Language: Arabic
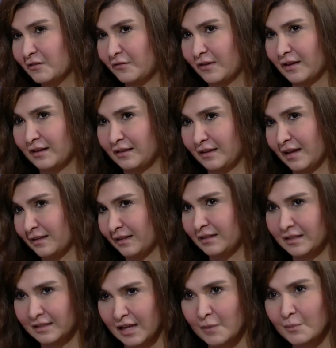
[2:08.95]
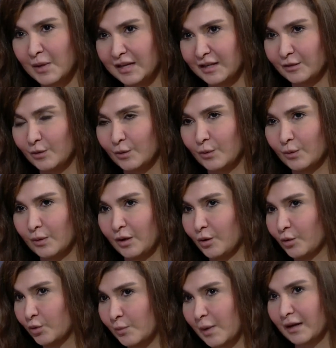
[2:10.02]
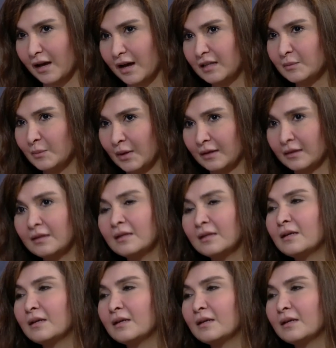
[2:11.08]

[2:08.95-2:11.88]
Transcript: فيعني نتامل انه هو الحكومه القادمه